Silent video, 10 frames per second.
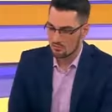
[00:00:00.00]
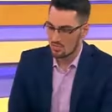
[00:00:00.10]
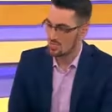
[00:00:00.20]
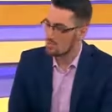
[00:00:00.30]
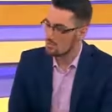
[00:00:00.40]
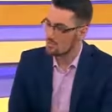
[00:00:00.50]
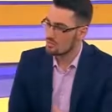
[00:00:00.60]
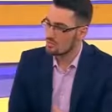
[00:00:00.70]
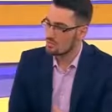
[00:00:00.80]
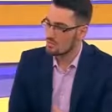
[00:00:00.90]
э,
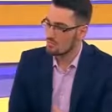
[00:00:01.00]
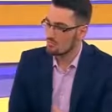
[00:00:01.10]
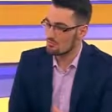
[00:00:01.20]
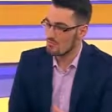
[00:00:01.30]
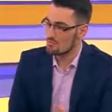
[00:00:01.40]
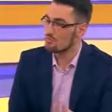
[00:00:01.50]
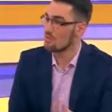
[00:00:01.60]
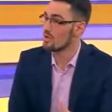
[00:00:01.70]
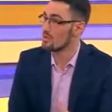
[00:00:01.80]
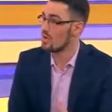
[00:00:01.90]
блокирующие
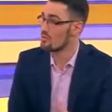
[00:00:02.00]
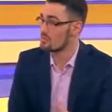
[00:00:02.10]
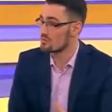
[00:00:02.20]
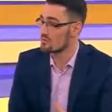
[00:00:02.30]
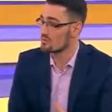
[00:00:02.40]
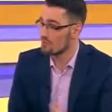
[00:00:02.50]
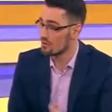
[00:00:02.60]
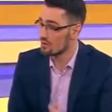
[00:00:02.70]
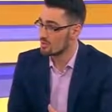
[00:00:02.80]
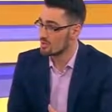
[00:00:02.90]
невольно, а может быть и
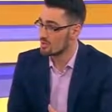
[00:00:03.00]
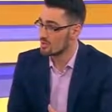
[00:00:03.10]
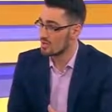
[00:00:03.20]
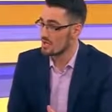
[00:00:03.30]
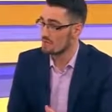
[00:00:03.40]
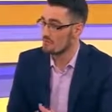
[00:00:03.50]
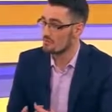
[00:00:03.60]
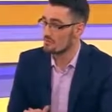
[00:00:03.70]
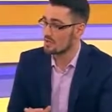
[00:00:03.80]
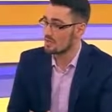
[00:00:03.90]
вольно подыграли
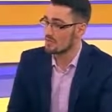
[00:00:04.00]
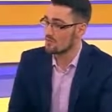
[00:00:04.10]
в этой